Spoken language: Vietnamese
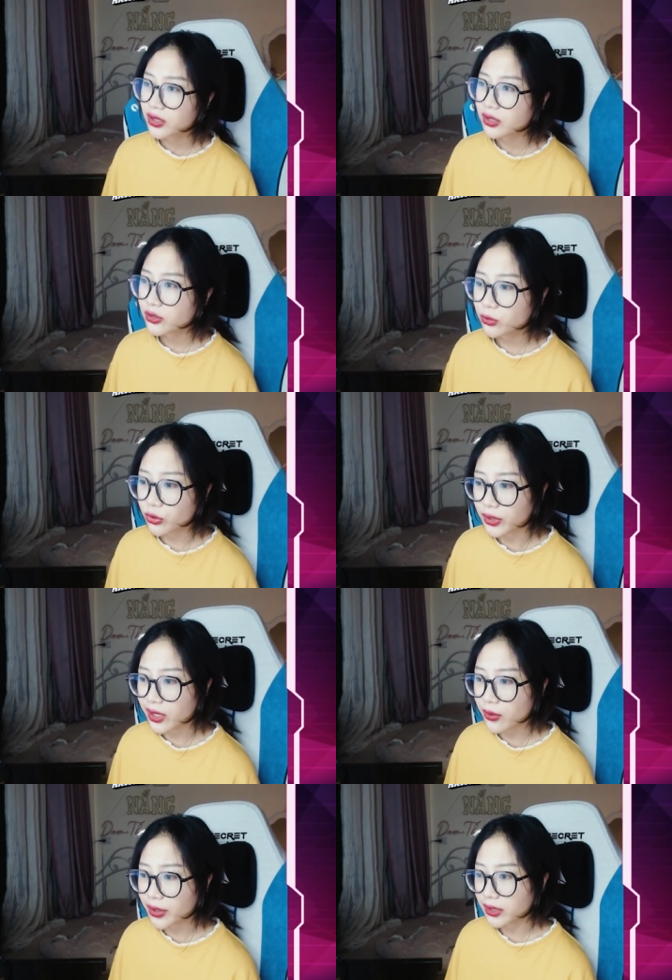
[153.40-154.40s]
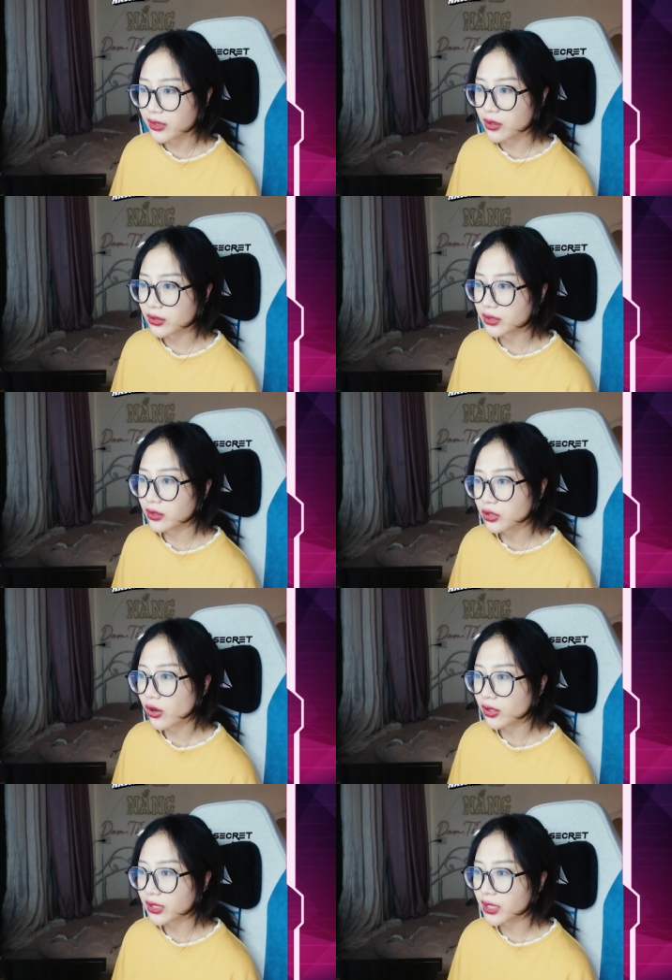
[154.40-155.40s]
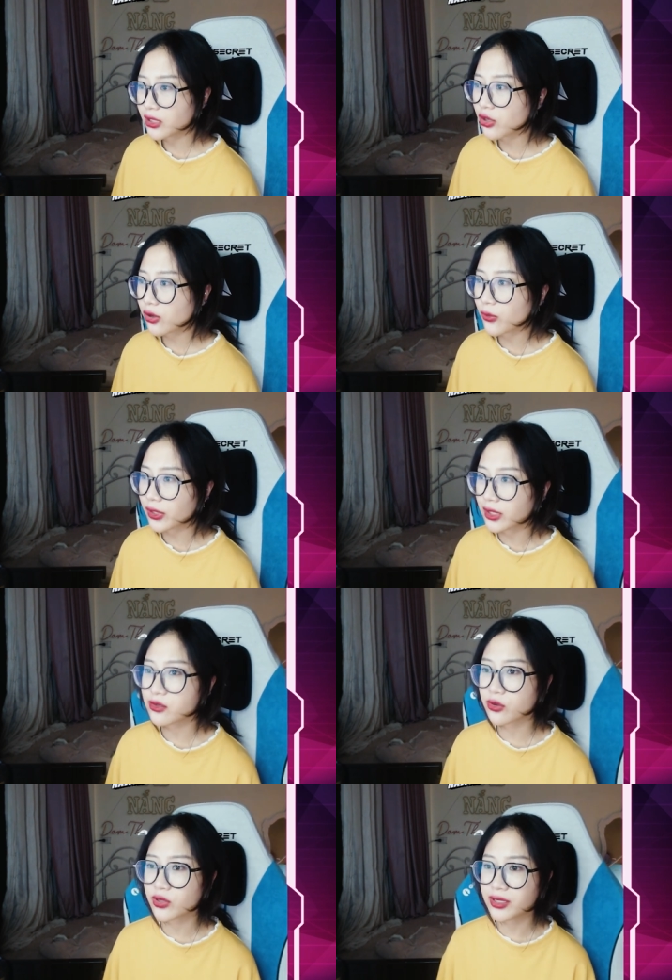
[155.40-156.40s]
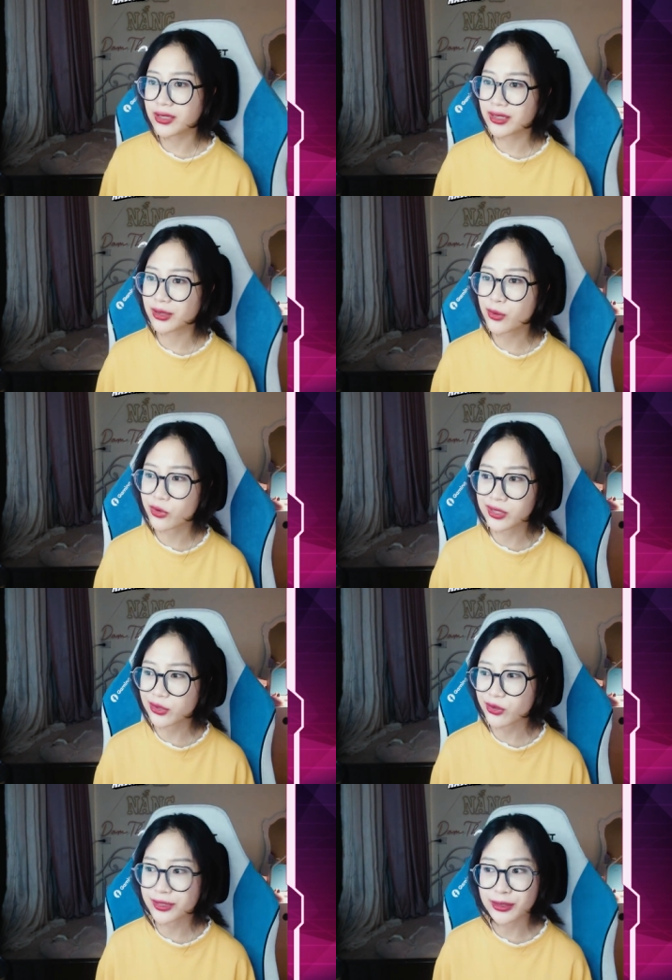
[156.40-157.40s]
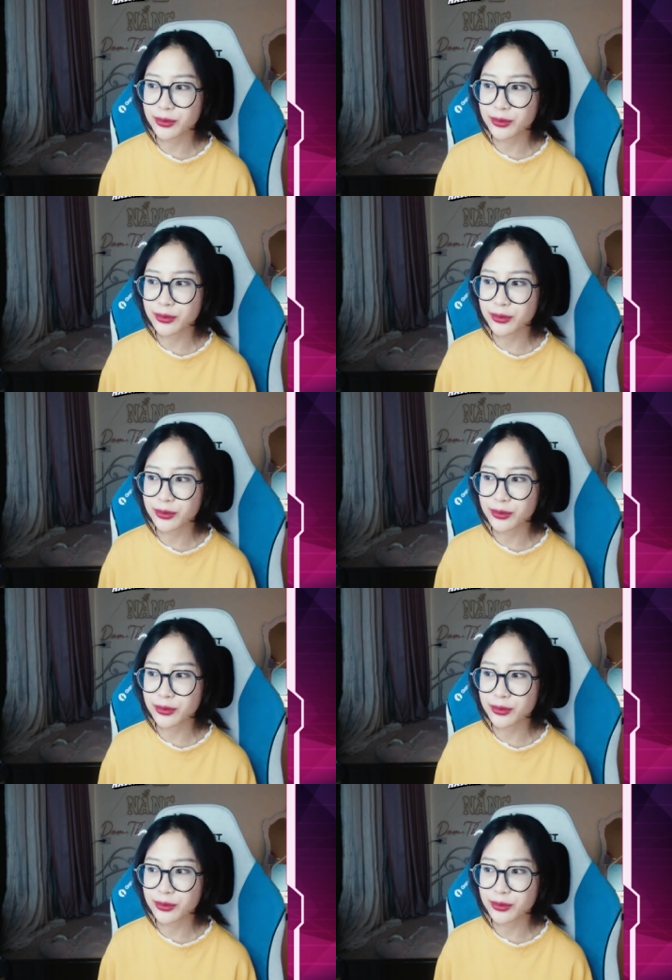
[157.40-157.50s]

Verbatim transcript: chung thủy hay là ngoại tình đều là sự lựa chọn người ta đã chọn ngoại tình rồi thì không có lý do gì